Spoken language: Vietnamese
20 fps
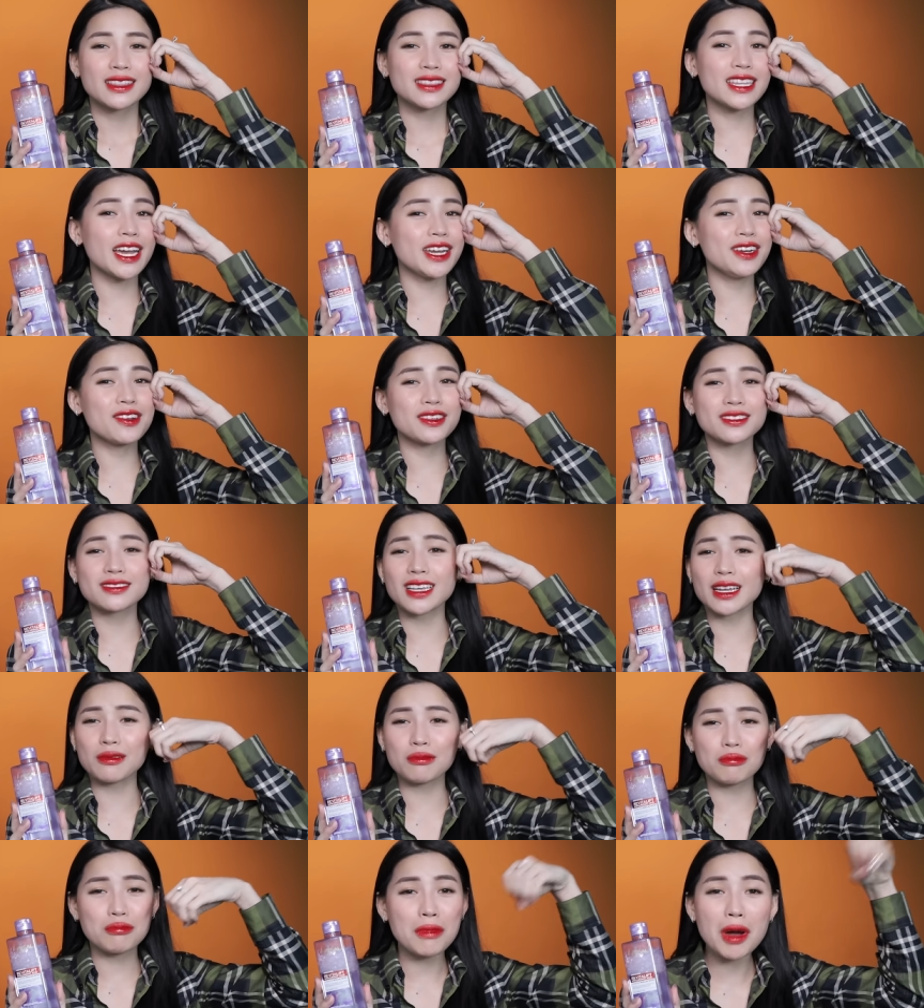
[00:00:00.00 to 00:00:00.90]
Tẩy được
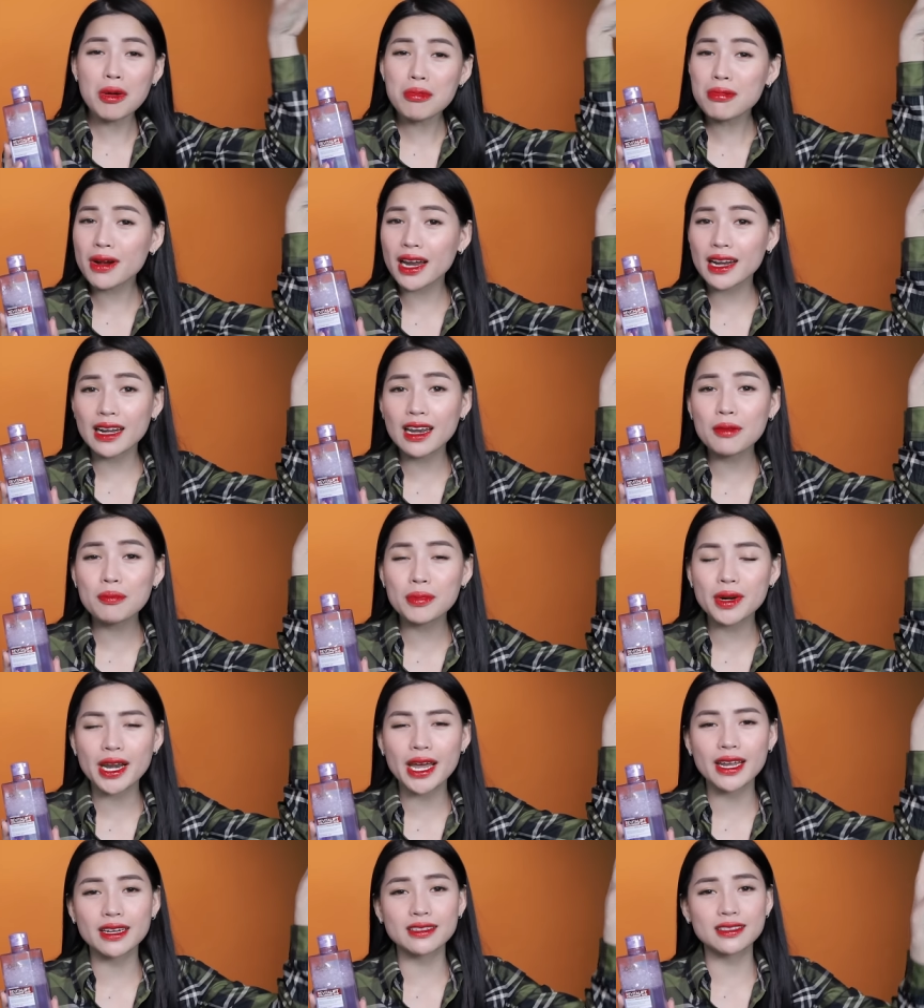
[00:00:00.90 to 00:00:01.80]
sạch bong cái lớp
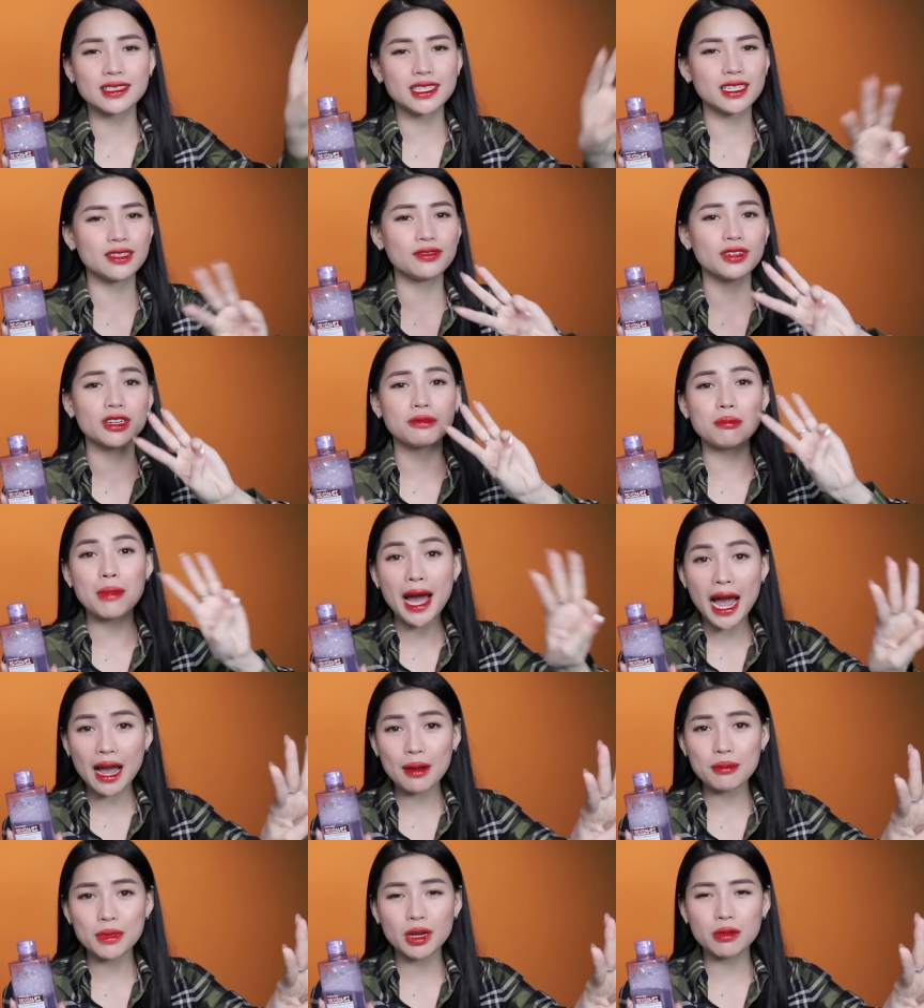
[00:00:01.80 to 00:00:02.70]
nền chỉ với
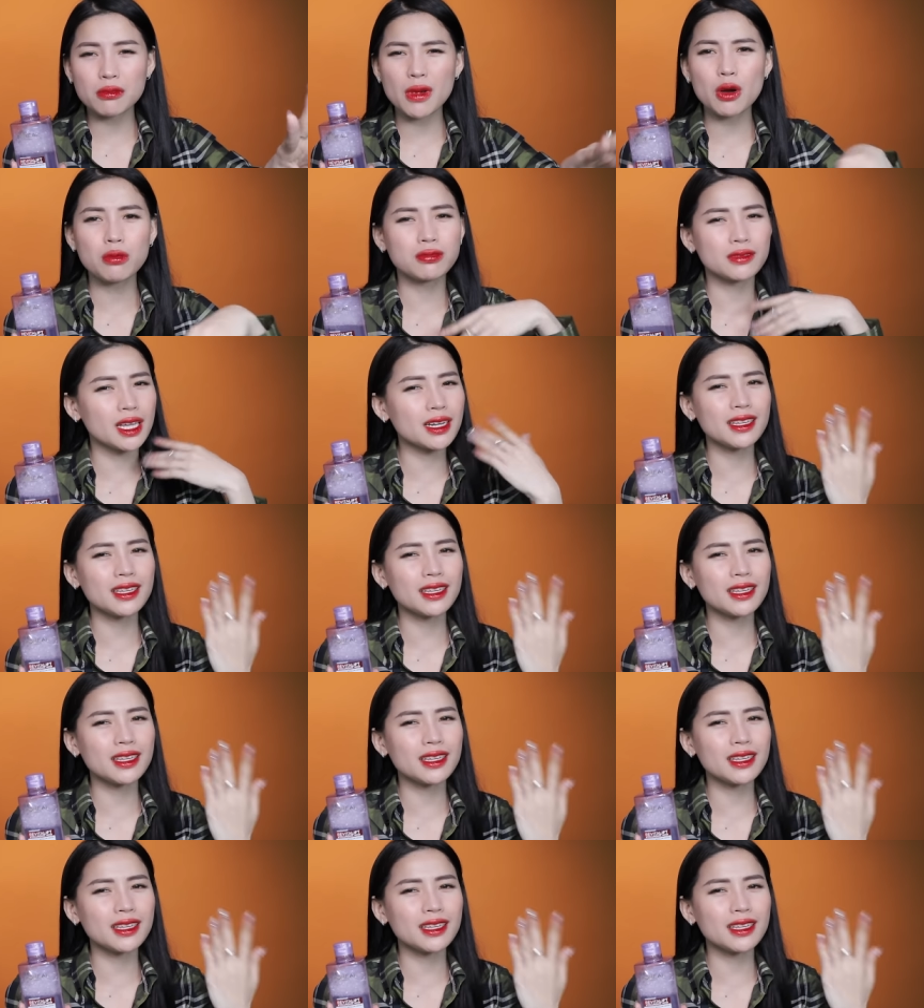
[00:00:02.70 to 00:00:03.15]
3 miếng bông.